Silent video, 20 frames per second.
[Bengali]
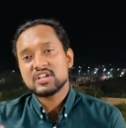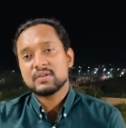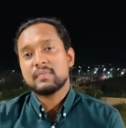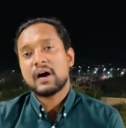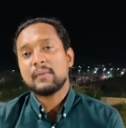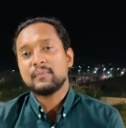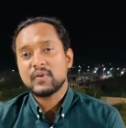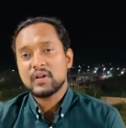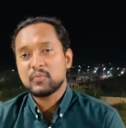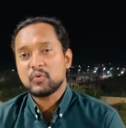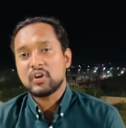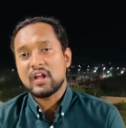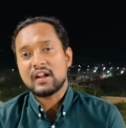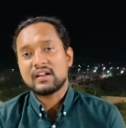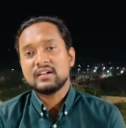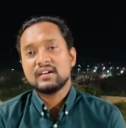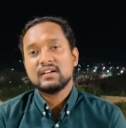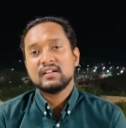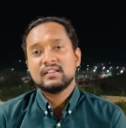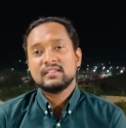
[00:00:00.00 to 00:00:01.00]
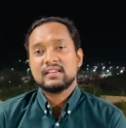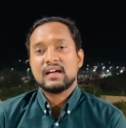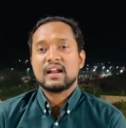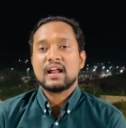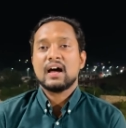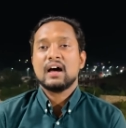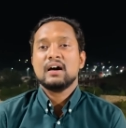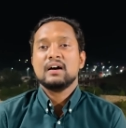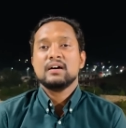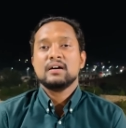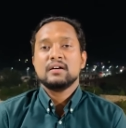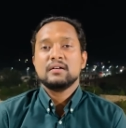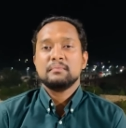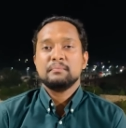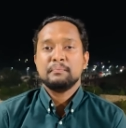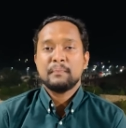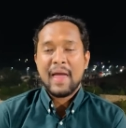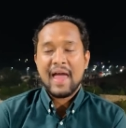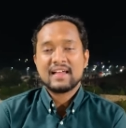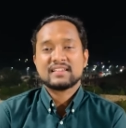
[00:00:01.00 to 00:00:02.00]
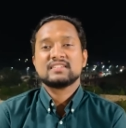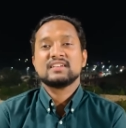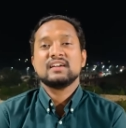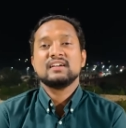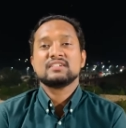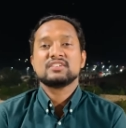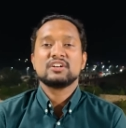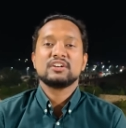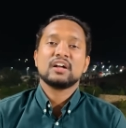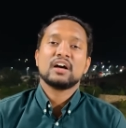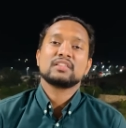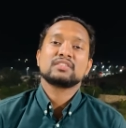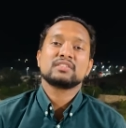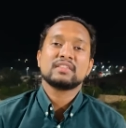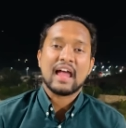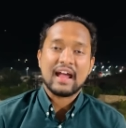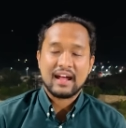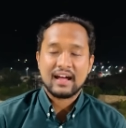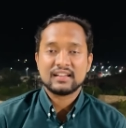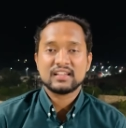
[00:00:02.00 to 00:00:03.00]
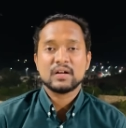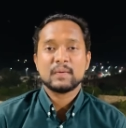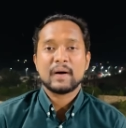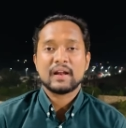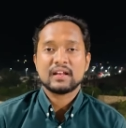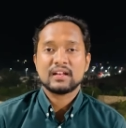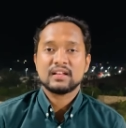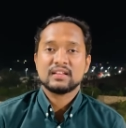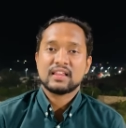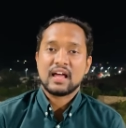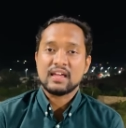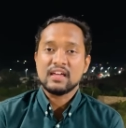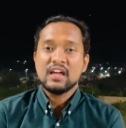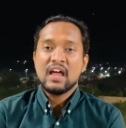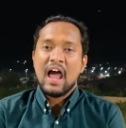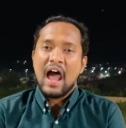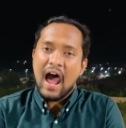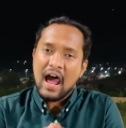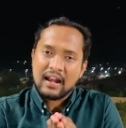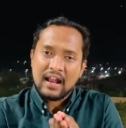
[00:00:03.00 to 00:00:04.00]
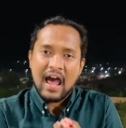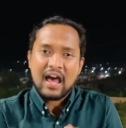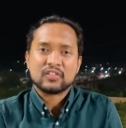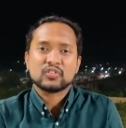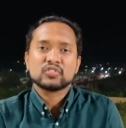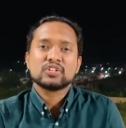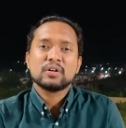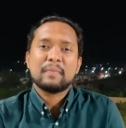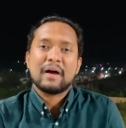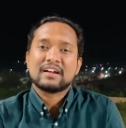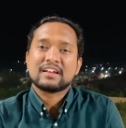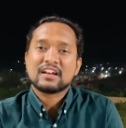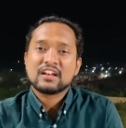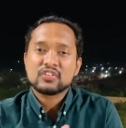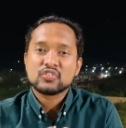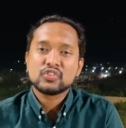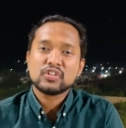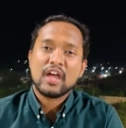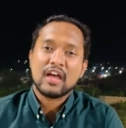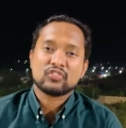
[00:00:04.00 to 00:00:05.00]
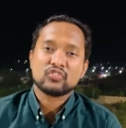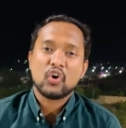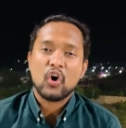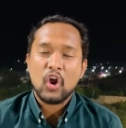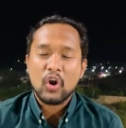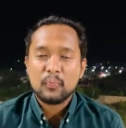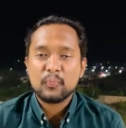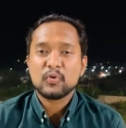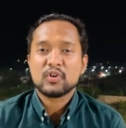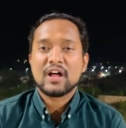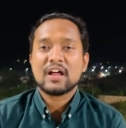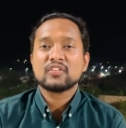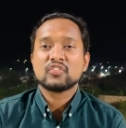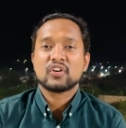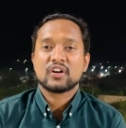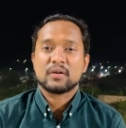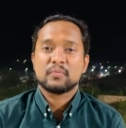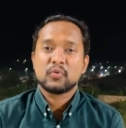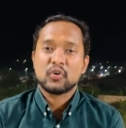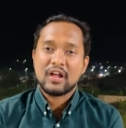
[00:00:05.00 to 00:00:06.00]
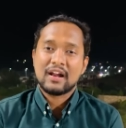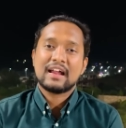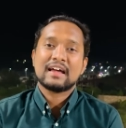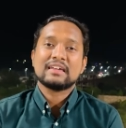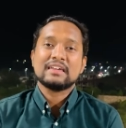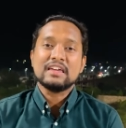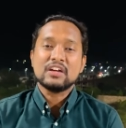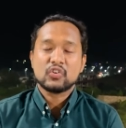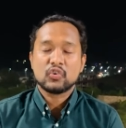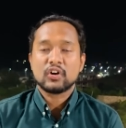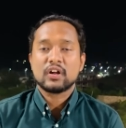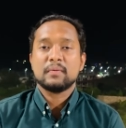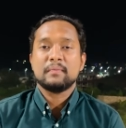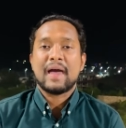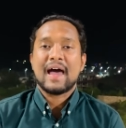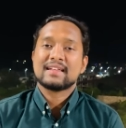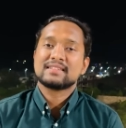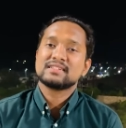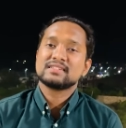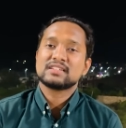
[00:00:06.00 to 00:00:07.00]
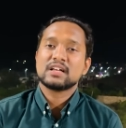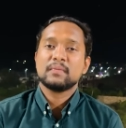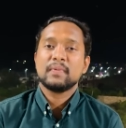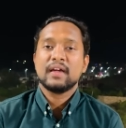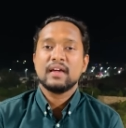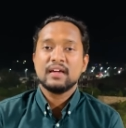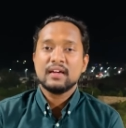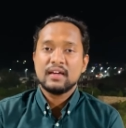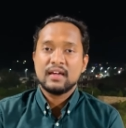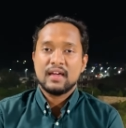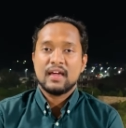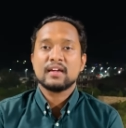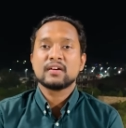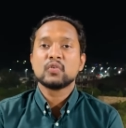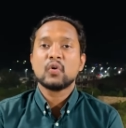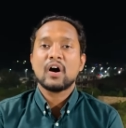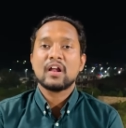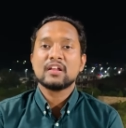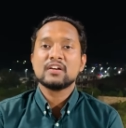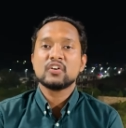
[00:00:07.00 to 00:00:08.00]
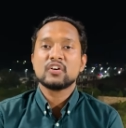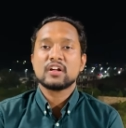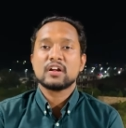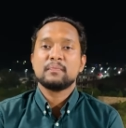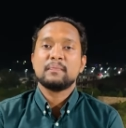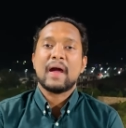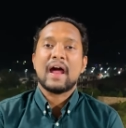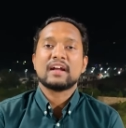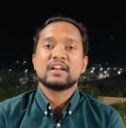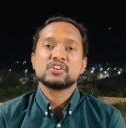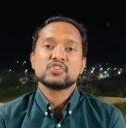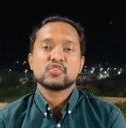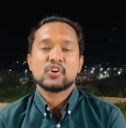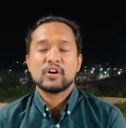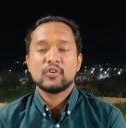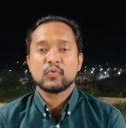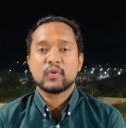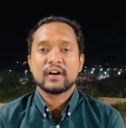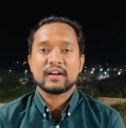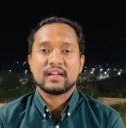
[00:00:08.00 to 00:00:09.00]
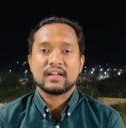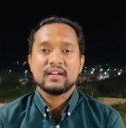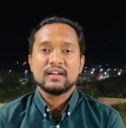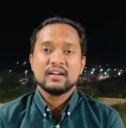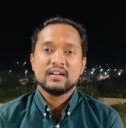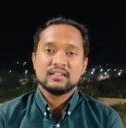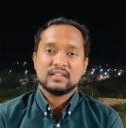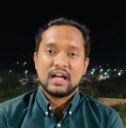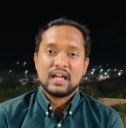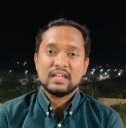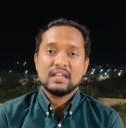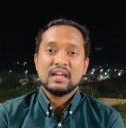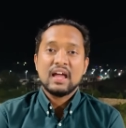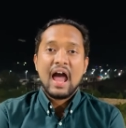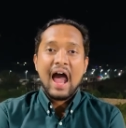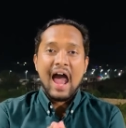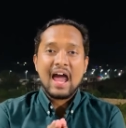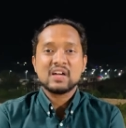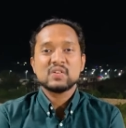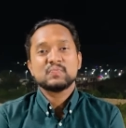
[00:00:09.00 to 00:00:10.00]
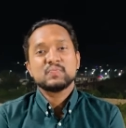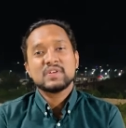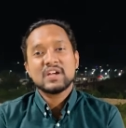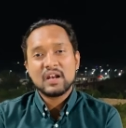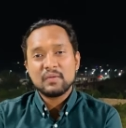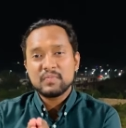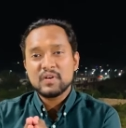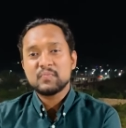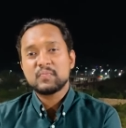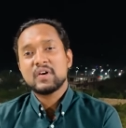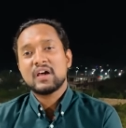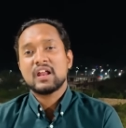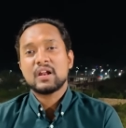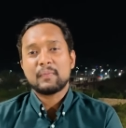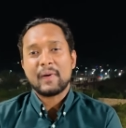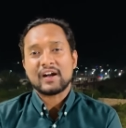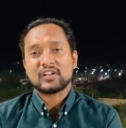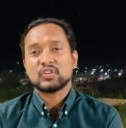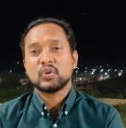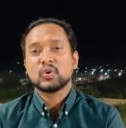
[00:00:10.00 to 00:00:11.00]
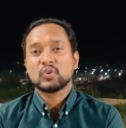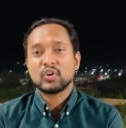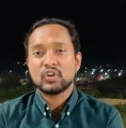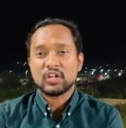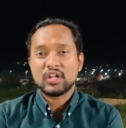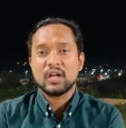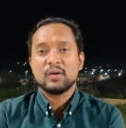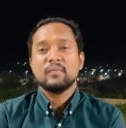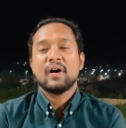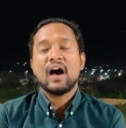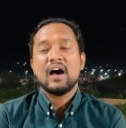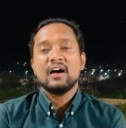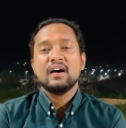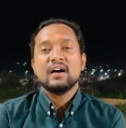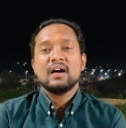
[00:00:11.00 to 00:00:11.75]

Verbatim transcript: যে মাপের বোলার তারা ম্যাচে সেটা দেখাতে পারেনি তাই আর আদতে ব্যাটাররা যদি এত অল্প রান করে বোলাররা কি করে ম্যাচ জেতাবে এই গোয়ালিয়রের ব্যাটিং সহ উইকেটে তাই আইপিএল বিপিএলের পার্থক্য কিংবা